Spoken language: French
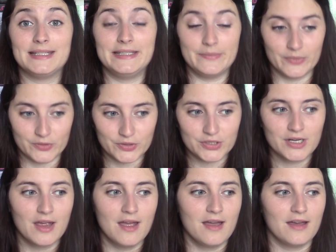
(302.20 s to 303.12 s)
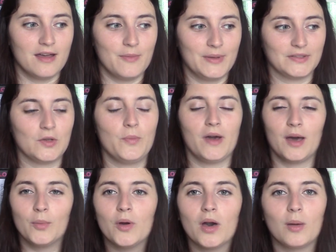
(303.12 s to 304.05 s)
dimanches euh, parce que par
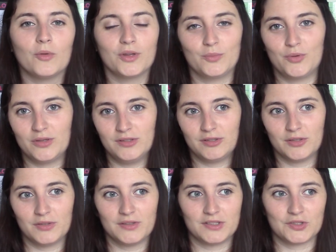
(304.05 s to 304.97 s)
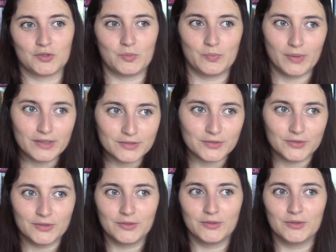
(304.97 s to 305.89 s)
rapport à mon emploi du temps je pense
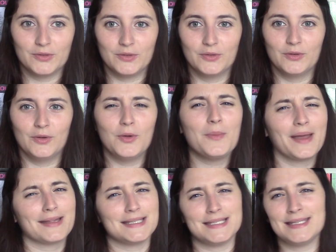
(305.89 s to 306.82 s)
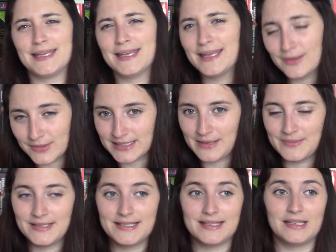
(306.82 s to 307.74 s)
que le mardi et le
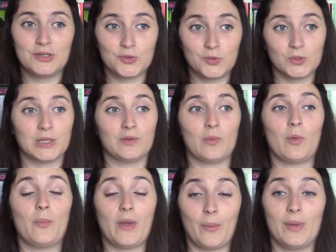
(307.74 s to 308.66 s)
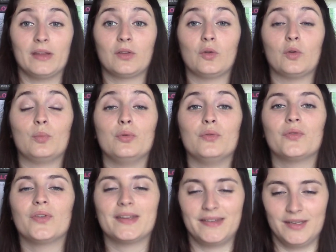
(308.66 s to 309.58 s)
samedi c'est les jours qui vont me permettre le plus
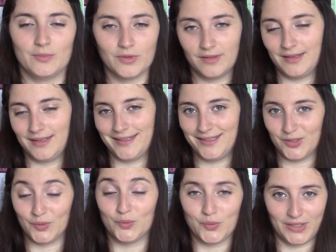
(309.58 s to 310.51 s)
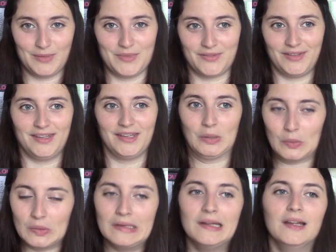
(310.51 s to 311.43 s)
facilement d'essayer de tourner mes
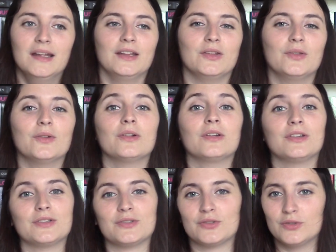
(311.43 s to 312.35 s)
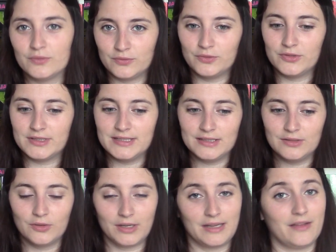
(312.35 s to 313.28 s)
vidéos donc je vous le dis
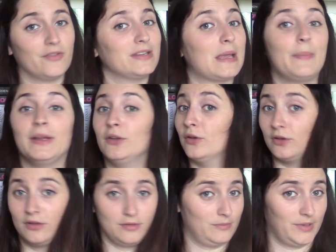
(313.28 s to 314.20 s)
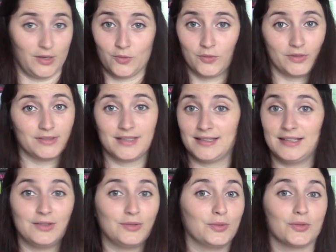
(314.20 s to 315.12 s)
dorénavant il n'y a pas d'heure par contre ça
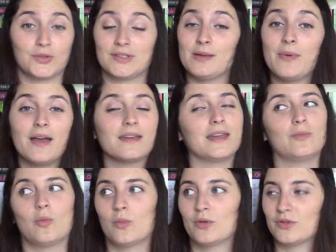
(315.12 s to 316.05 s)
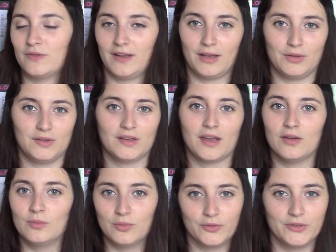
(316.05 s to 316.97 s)
c'est sûr je sais pas à quel moment je vais réussir
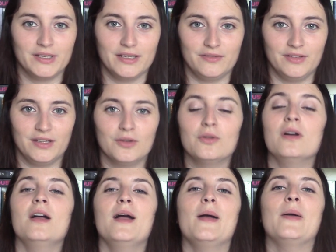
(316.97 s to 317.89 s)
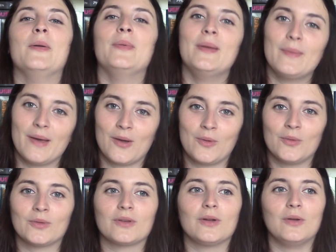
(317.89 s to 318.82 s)
à uploader les vidéos mais par
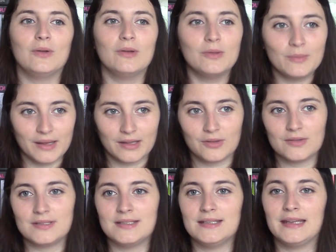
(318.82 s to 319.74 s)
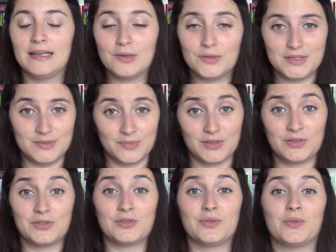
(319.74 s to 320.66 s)
contre le mercredi et le
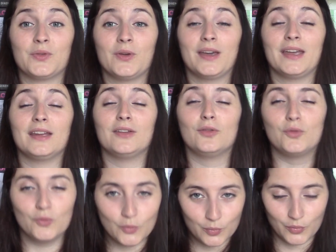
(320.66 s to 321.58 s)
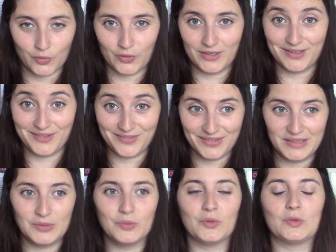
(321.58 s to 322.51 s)
dimanche je ferai tout pour que les
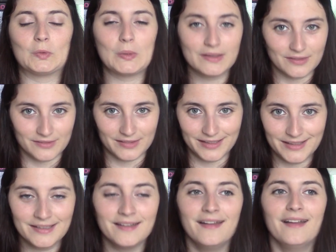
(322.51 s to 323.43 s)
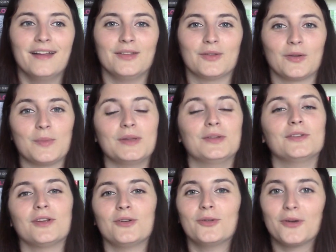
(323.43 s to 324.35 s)
vidéos soient en ligne donc
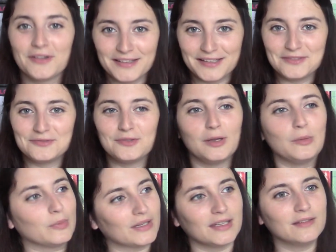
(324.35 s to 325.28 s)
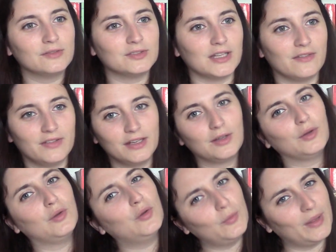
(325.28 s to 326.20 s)
maintenant le rendez-vous est pris vous savez que
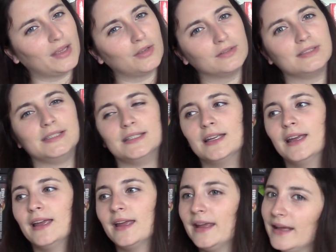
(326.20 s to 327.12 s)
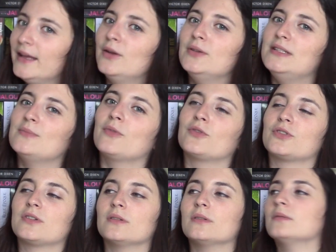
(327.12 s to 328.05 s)
le mercredi et le
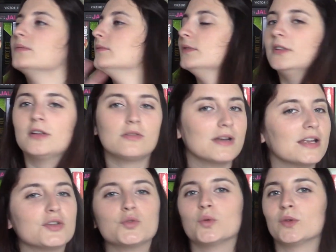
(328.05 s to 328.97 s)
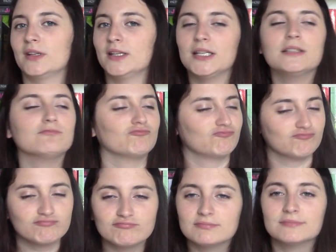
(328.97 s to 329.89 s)
dimanche dans la journée,
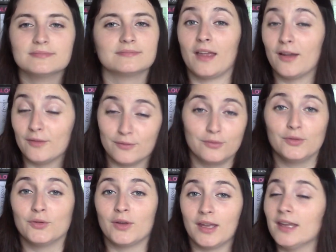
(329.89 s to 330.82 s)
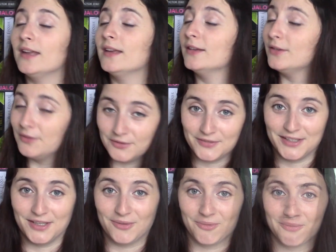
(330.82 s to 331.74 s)
vous aurez une
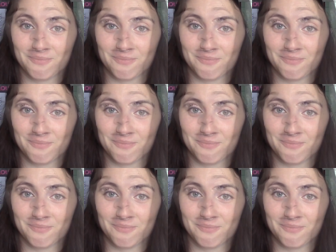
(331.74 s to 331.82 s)
vidéo.